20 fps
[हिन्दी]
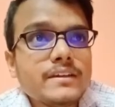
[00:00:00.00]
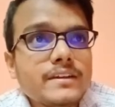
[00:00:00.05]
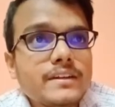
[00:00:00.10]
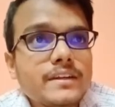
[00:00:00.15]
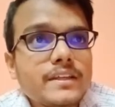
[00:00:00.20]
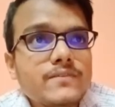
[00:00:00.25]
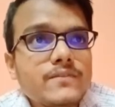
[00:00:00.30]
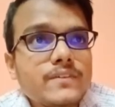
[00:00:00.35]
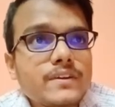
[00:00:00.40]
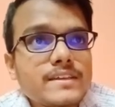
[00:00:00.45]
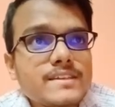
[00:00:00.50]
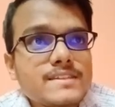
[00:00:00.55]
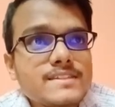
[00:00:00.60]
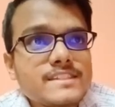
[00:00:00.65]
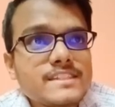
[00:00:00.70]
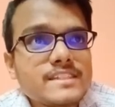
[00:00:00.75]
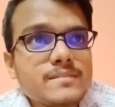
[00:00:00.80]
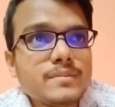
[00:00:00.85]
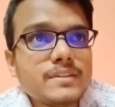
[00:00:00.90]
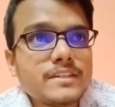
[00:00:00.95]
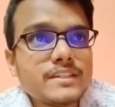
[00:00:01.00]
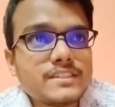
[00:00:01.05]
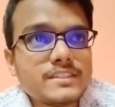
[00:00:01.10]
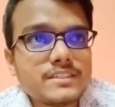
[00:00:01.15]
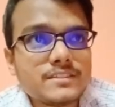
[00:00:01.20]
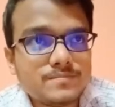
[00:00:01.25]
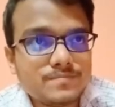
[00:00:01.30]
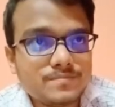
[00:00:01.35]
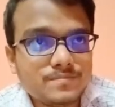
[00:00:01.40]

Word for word: डिफ्रेंसीबिलिटी